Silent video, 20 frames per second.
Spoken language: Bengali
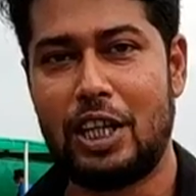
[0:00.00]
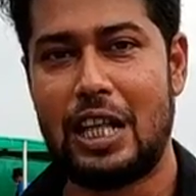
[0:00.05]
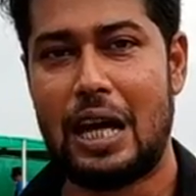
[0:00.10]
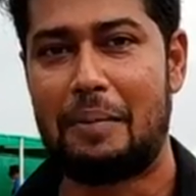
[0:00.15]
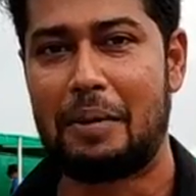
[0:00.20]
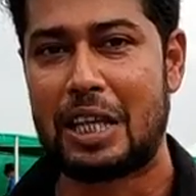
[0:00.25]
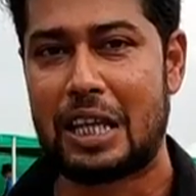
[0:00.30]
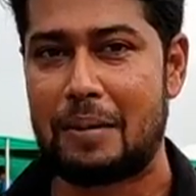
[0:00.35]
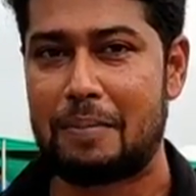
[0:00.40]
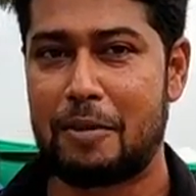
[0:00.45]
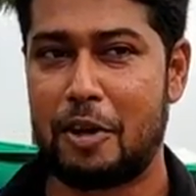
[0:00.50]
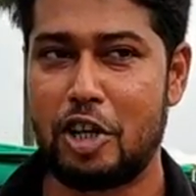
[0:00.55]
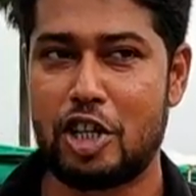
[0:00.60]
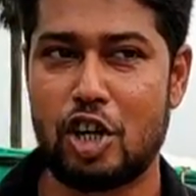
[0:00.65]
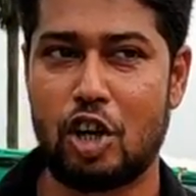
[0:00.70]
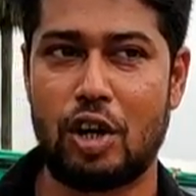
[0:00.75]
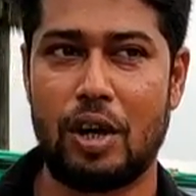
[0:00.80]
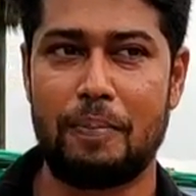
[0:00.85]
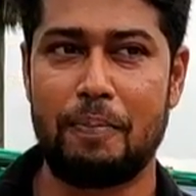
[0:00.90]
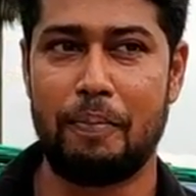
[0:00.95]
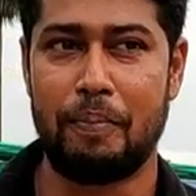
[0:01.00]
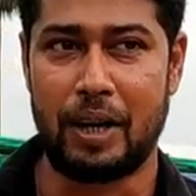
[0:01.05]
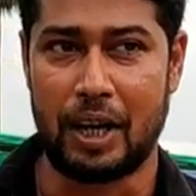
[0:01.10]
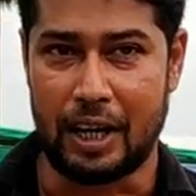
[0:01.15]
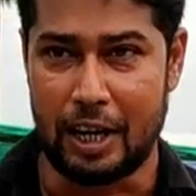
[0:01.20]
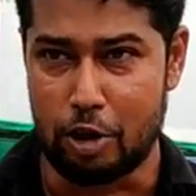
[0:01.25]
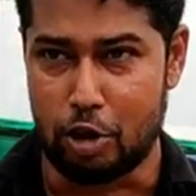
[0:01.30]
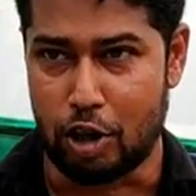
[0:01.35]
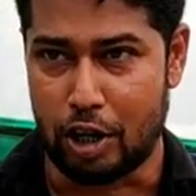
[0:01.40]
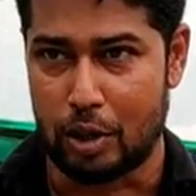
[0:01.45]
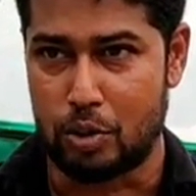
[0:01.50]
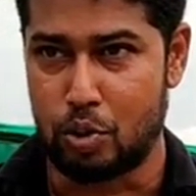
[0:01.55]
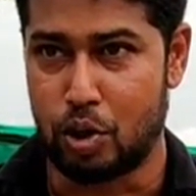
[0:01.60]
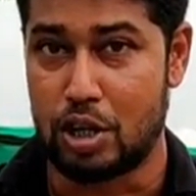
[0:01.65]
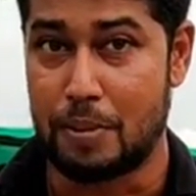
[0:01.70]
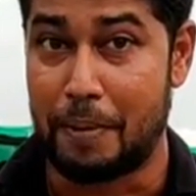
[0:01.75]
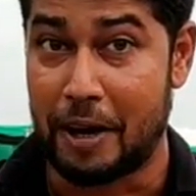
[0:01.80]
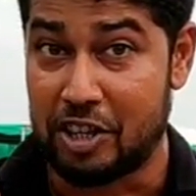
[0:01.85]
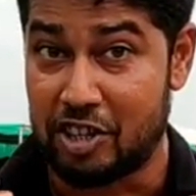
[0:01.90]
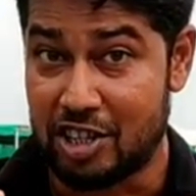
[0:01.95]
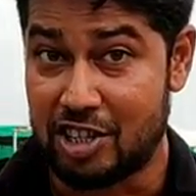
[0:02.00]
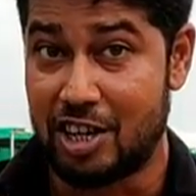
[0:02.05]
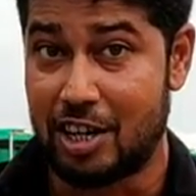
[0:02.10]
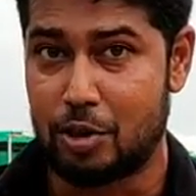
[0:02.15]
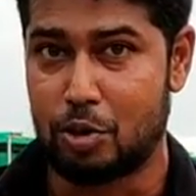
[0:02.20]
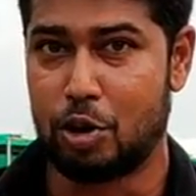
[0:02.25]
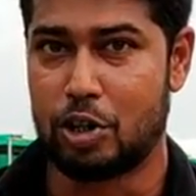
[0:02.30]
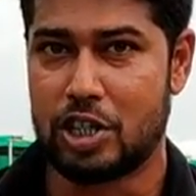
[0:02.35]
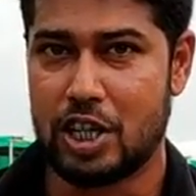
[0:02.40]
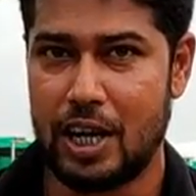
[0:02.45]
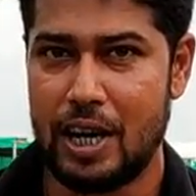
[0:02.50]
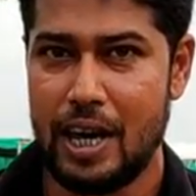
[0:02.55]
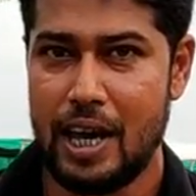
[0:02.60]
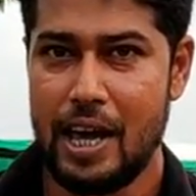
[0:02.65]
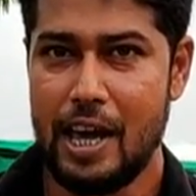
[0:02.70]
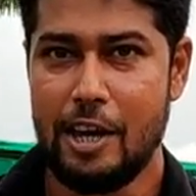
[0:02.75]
মধ্যে দিয়ে আমাদের কৃষকের মানে কৃষকের চলছে মাছ চাষিরা চলছে